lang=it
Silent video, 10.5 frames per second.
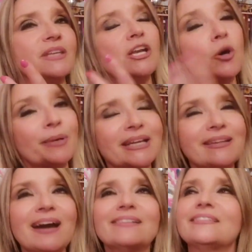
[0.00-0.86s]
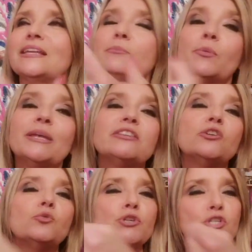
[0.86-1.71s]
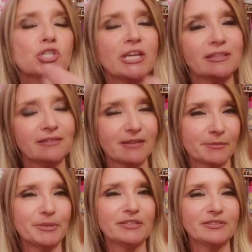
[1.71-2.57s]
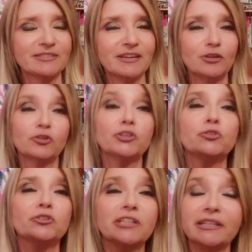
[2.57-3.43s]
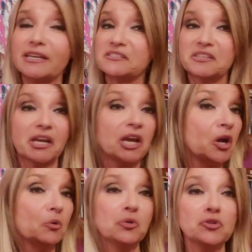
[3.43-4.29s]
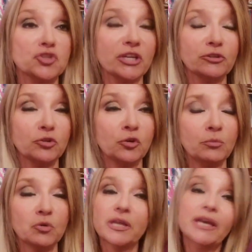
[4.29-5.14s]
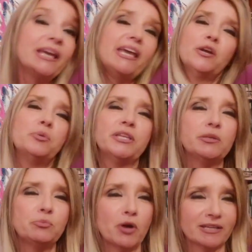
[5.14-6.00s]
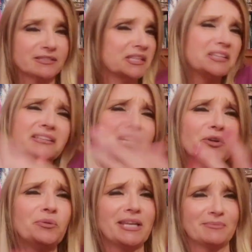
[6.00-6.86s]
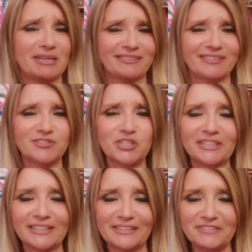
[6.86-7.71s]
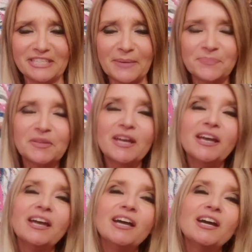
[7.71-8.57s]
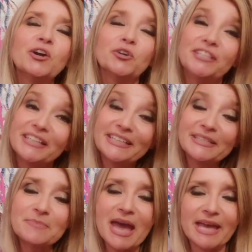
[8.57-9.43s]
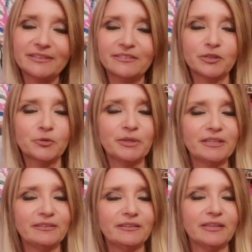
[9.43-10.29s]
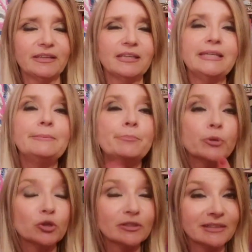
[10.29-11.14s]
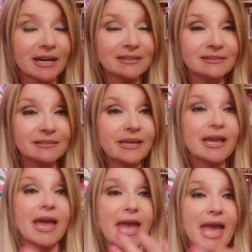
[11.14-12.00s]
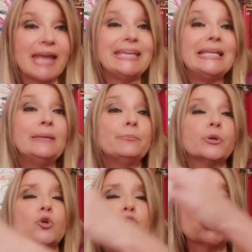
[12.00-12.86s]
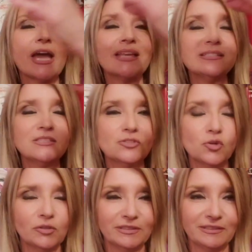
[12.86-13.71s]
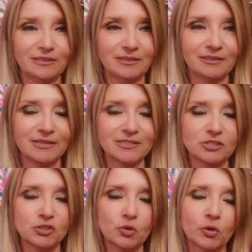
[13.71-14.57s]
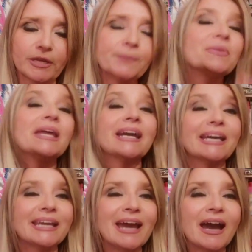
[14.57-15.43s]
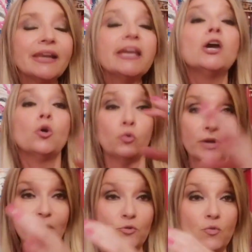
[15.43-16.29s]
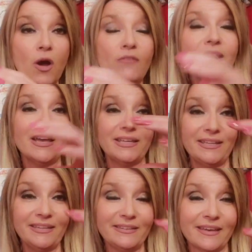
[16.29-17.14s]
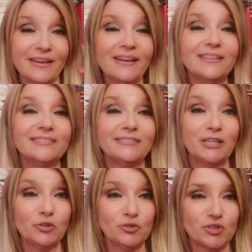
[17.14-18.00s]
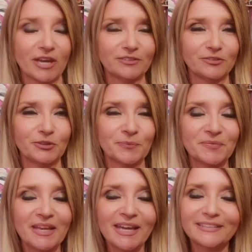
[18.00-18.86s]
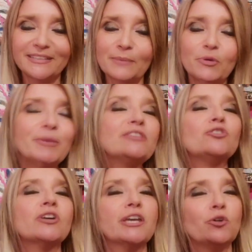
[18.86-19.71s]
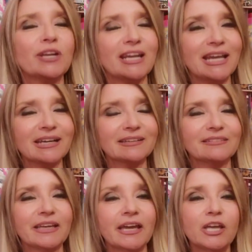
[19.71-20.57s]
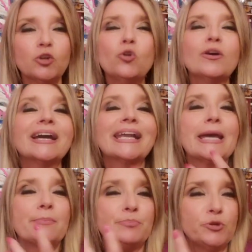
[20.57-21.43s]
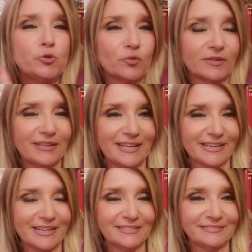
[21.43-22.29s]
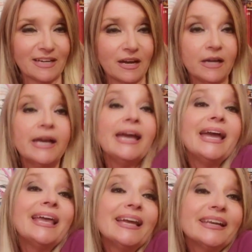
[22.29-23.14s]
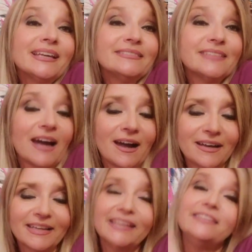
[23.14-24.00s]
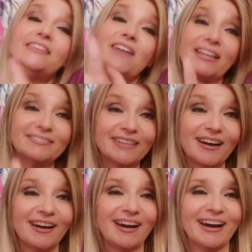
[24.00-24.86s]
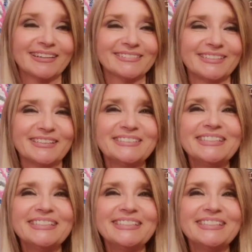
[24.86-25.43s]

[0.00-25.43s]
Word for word: l'opera d'arte nel momento in cui scende dal piedistallo ritorna ad essere un oggetto comune e quindi può essere tranquillamente gettata via. Con i ready-made quindi l'importante è il processo di ideazione, creare una nuova idea dell'oggetto. Dal momento che ora l'arte non crea più la realtà, è la realtà che diventa arte.